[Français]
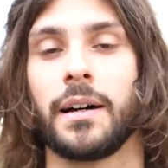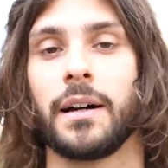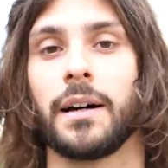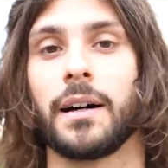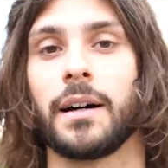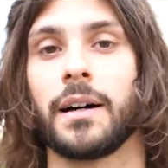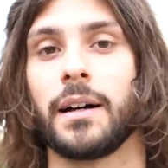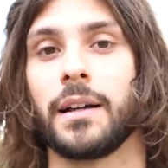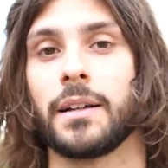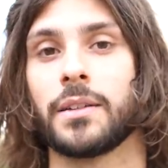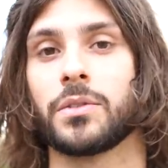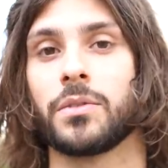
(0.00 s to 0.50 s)

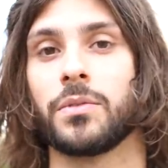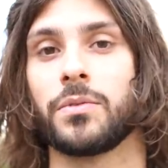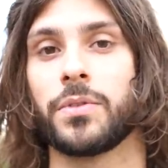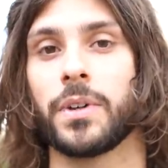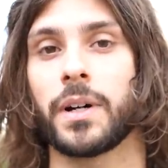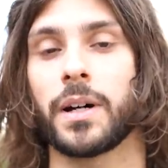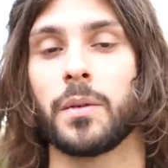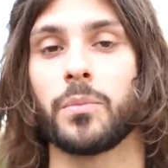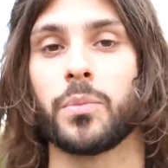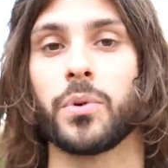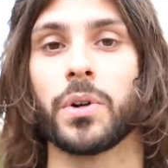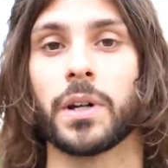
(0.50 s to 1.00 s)
à se
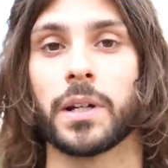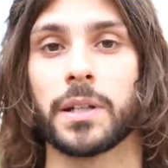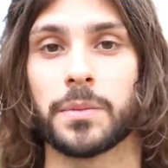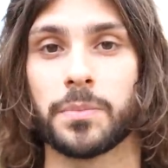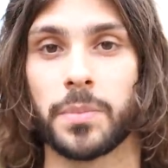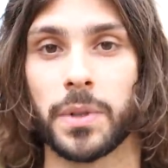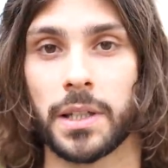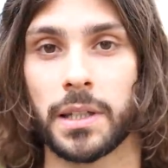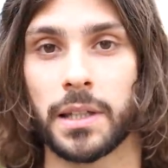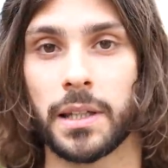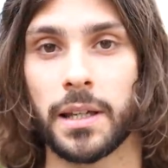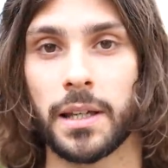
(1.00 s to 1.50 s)
faire un peu
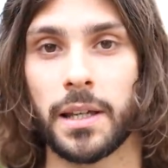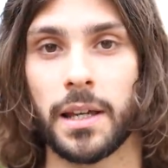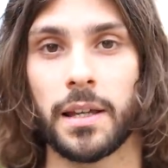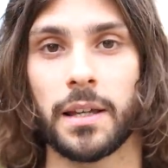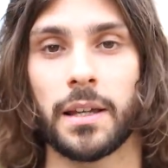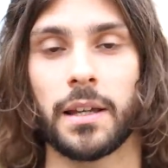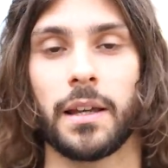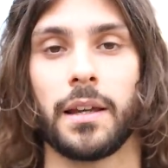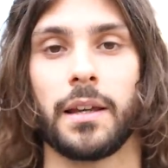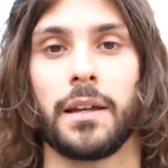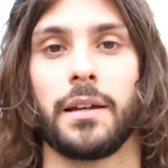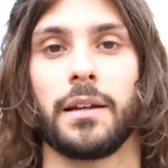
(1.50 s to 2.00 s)
respecter,
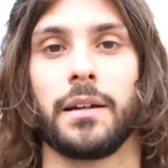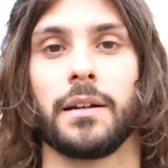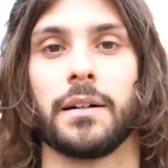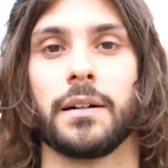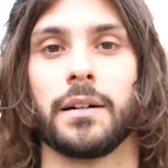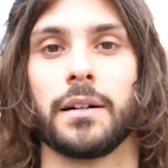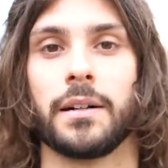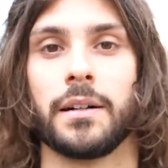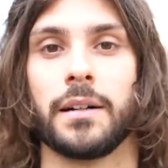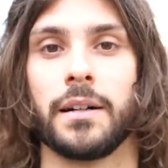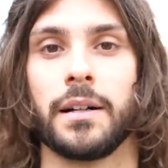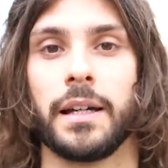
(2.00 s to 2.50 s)

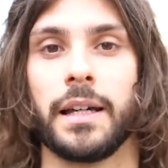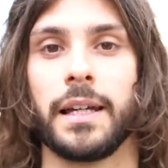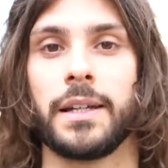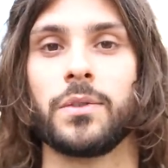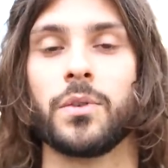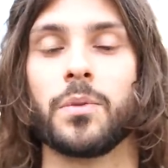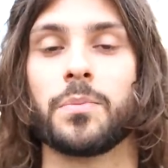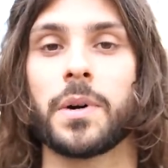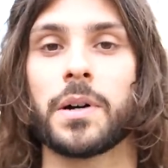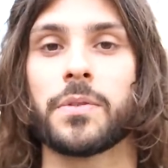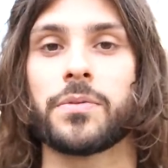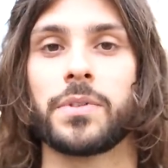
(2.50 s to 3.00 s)
euh, et
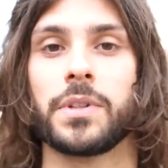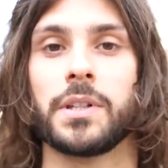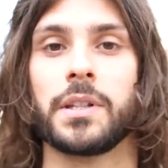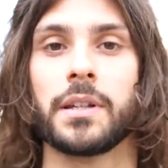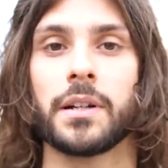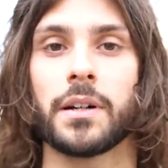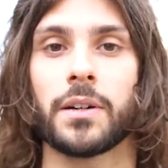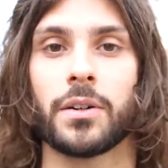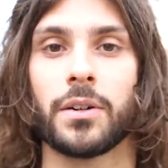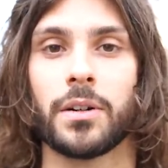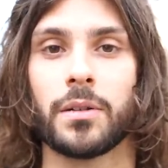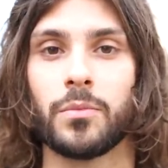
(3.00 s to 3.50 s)
ne pas
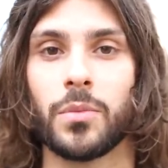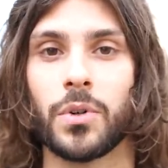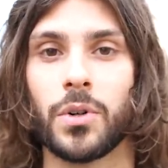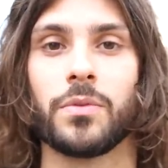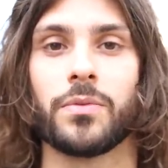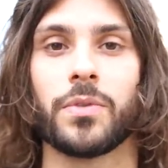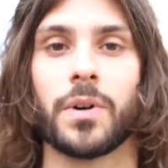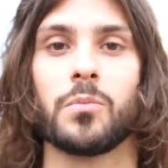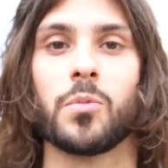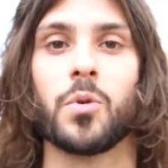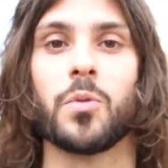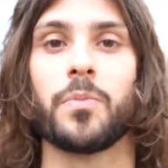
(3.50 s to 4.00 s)
finir comme le
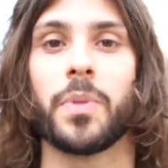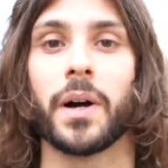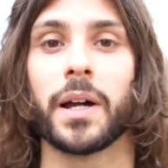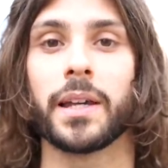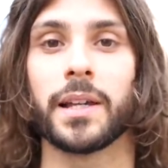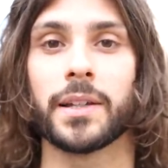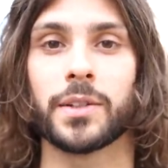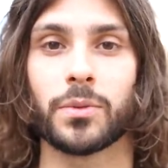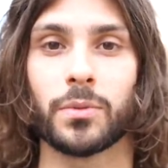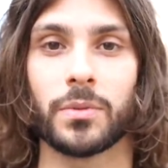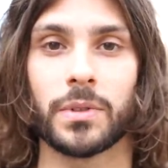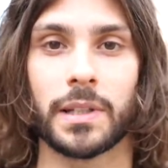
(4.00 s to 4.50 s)
fameux
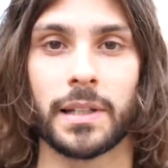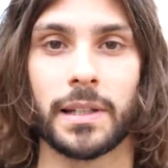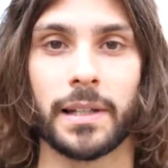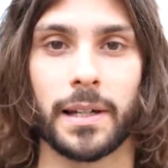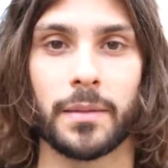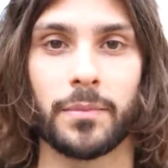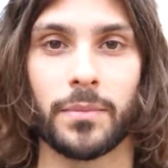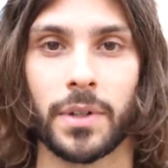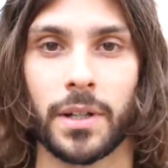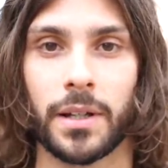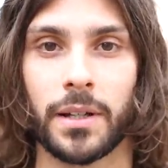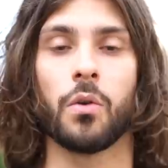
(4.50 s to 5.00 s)
paillasson de ces
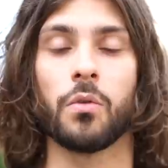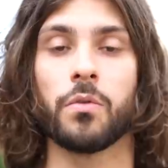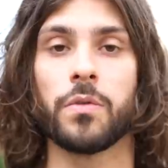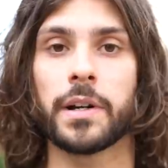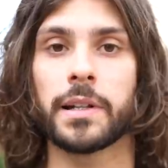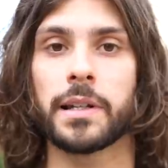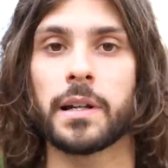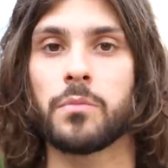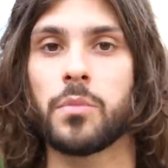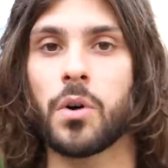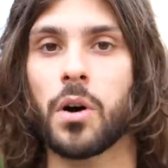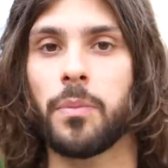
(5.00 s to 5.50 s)
dames. On
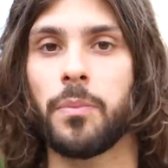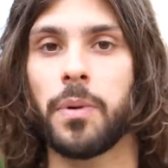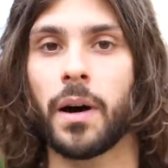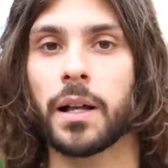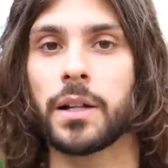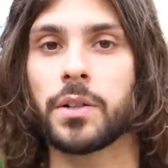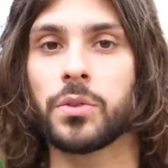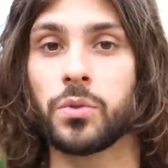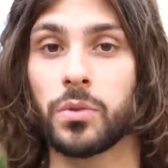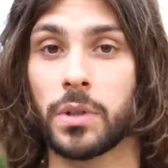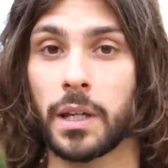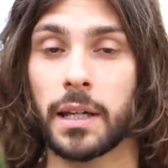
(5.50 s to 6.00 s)
va d'abord
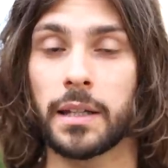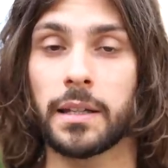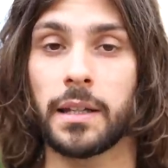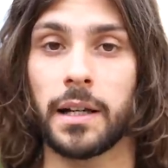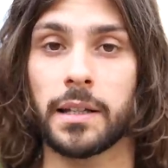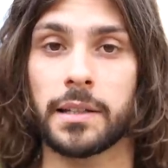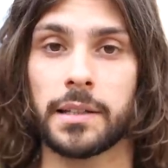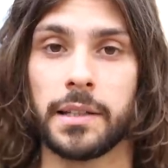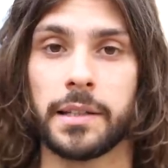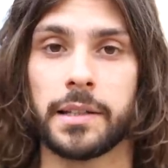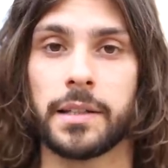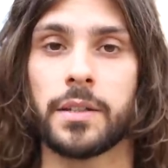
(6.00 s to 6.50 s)
parler du trait
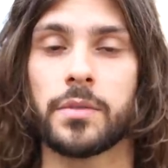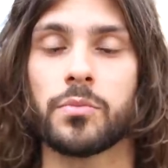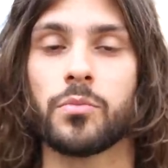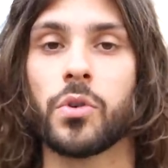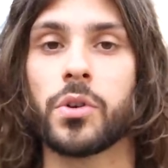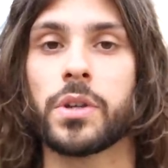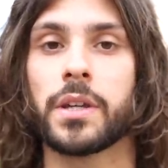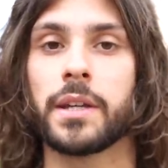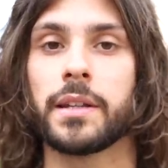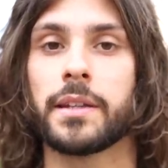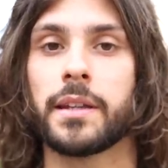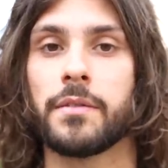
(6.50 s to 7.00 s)

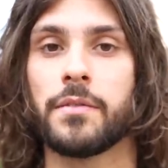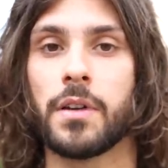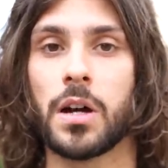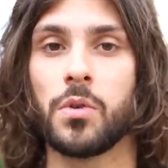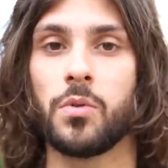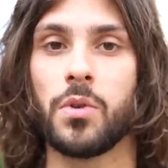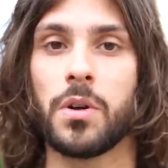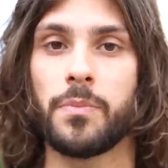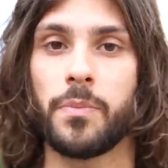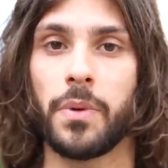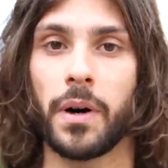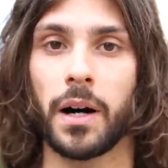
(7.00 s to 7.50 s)
narcissisme qui est
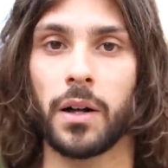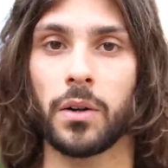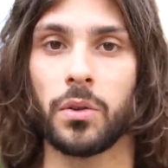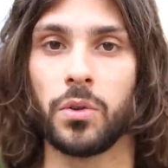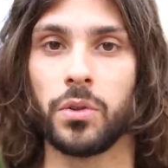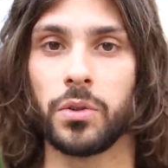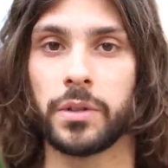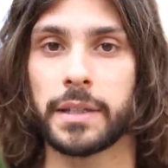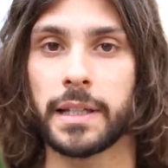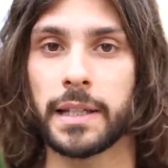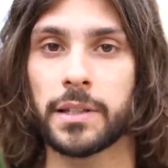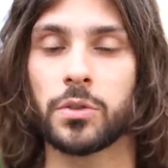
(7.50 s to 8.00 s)
évalué par
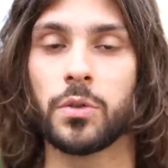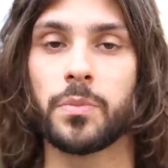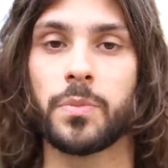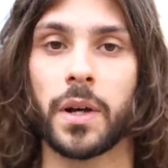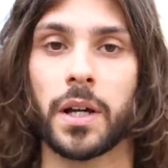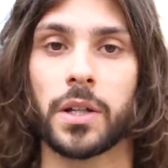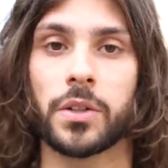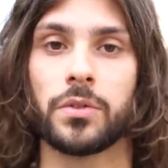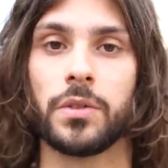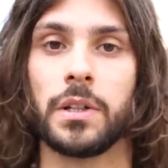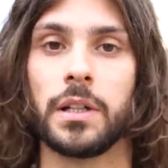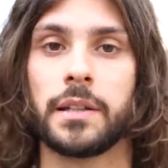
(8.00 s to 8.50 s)
le test de
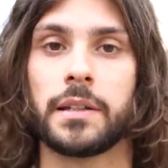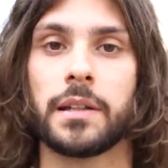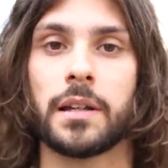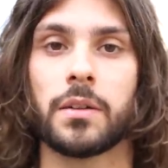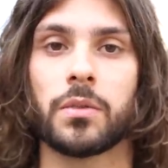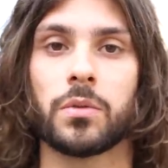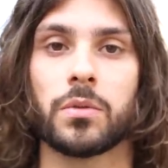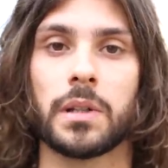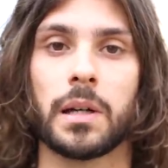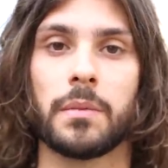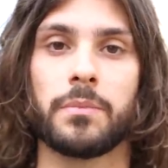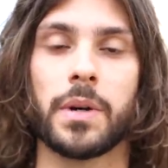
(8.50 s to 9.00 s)
personnalité
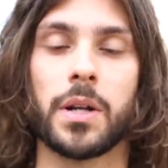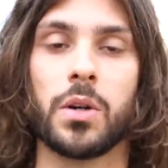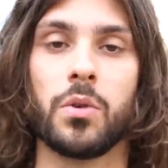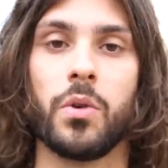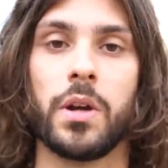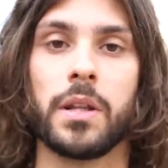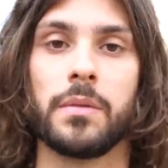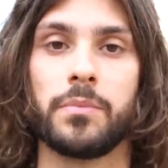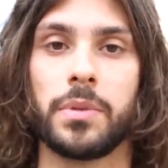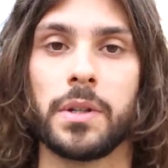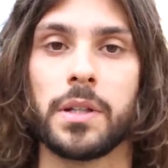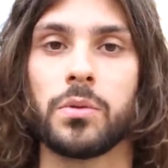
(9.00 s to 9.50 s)
qu'on appelle
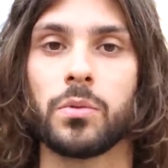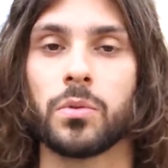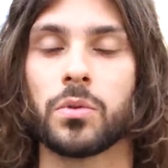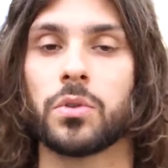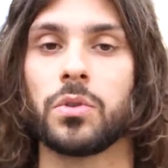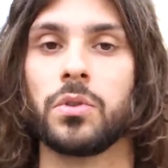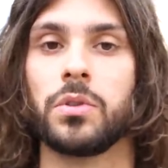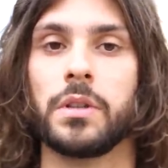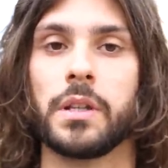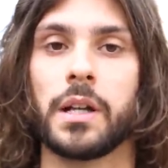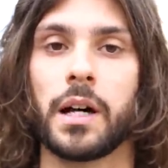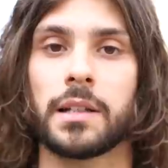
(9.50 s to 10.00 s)
le NPI,
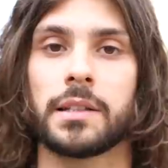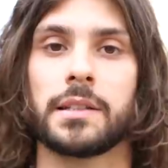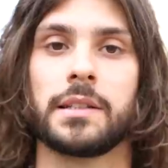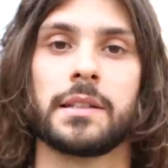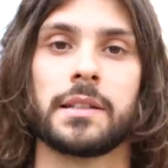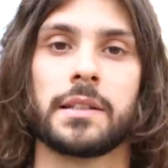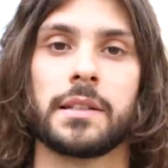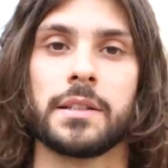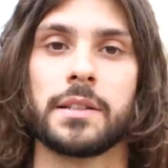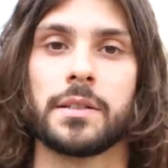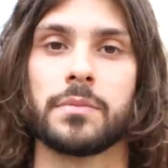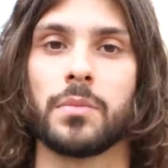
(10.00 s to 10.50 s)
donc le
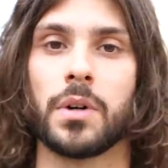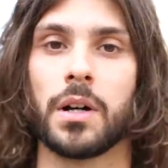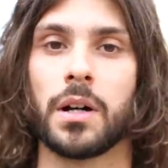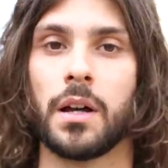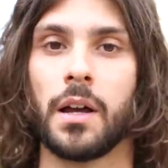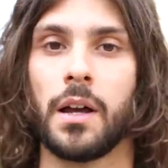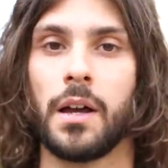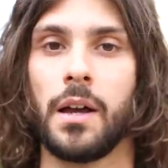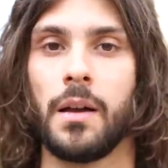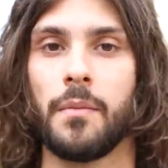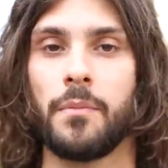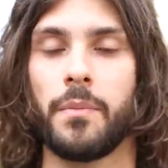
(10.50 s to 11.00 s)
Narcissism
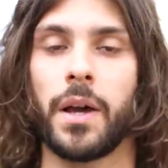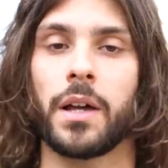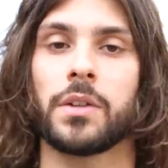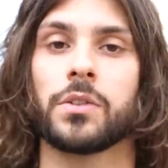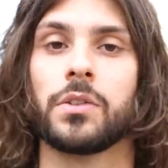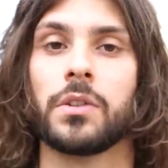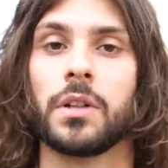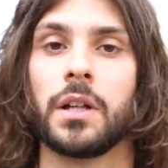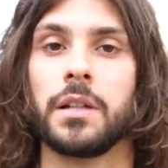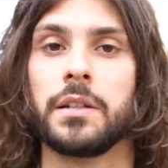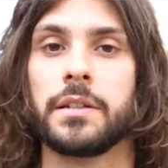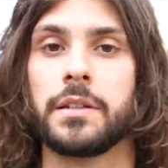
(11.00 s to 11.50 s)

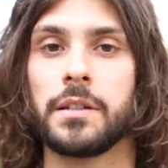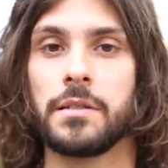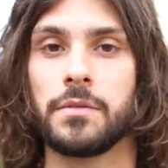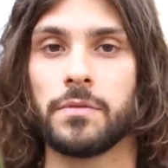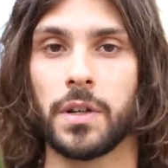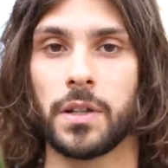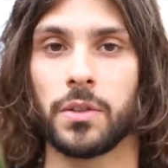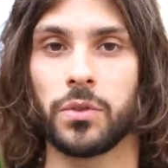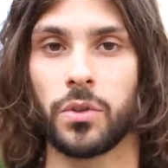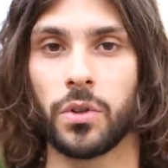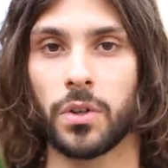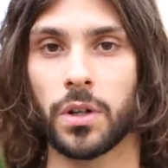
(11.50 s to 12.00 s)
Personality
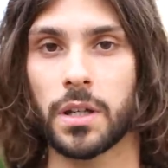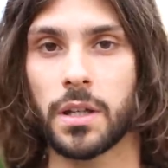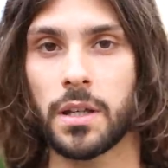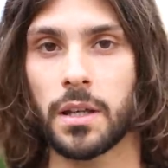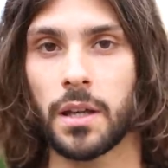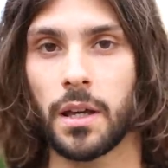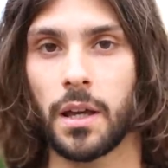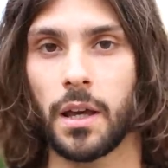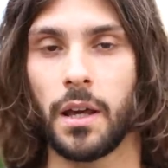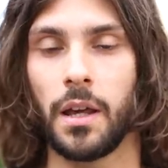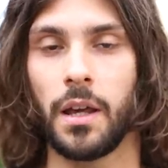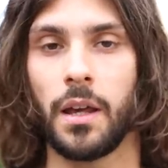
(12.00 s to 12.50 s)
Inventory,
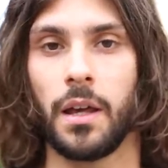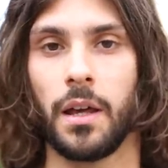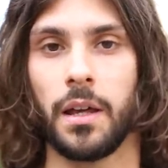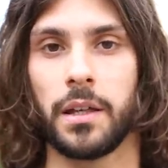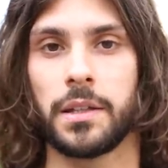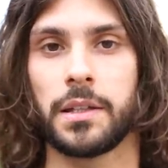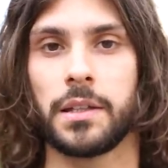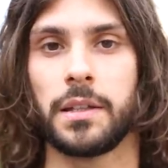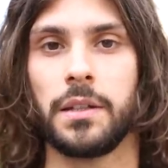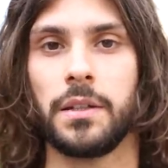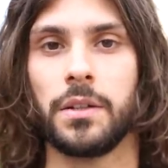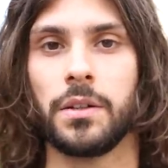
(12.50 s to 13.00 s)

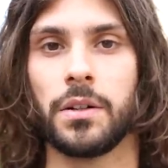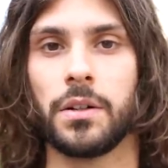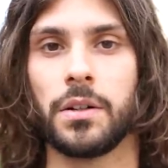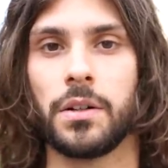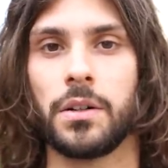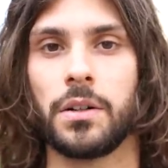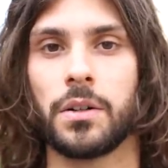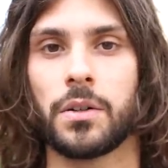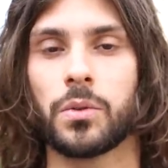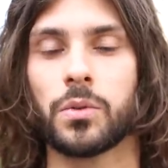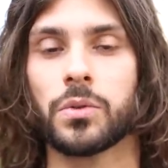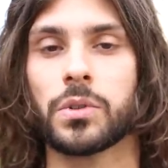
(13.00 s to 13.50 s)
qui
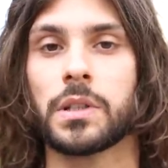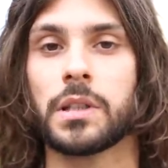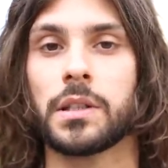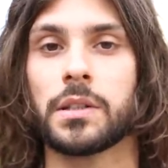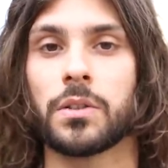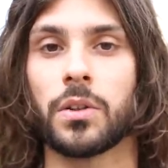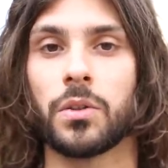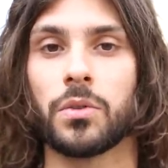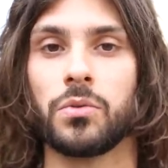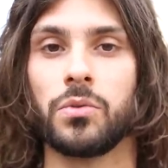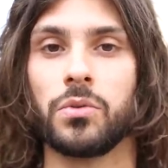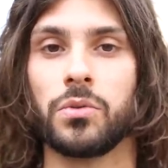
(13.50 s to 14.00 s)
euh,
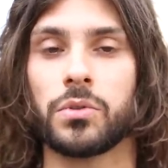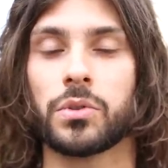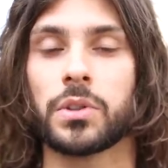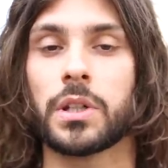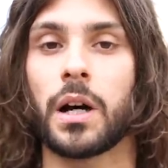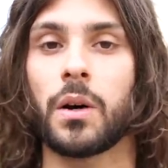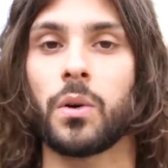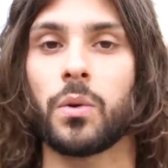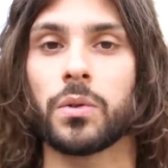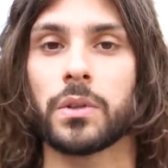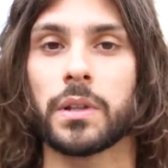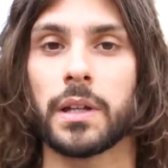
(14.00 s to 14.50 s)
consiste en une
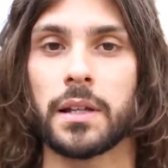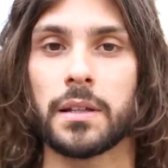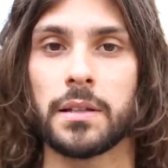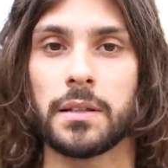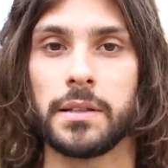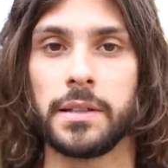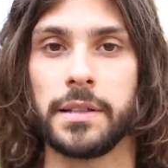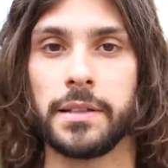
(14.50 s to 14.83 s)
quarantaine